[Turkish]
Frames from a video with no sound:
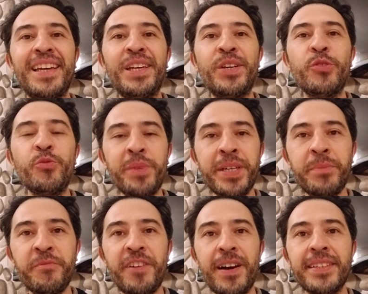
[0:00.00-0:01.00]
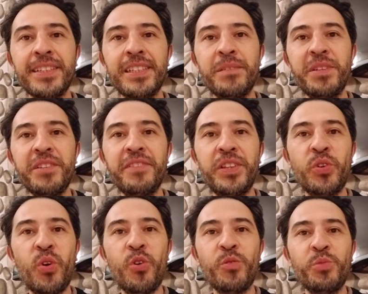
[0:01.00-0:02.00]
E, umarım faydalı bir
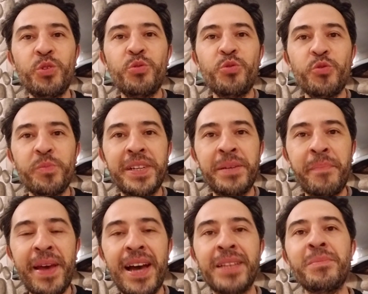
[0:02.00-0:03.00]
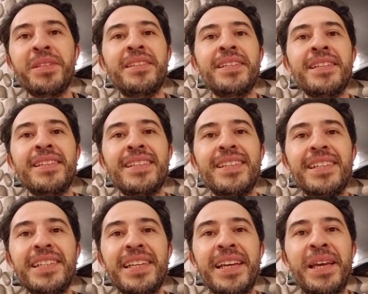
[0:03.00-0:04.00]
video olmuştur. Umarım
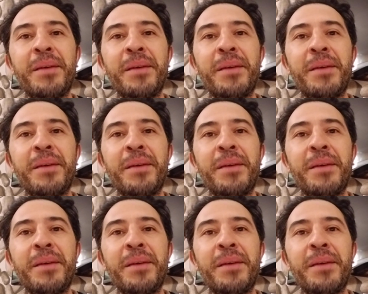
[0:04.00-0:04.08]
beğenmişsinizdir.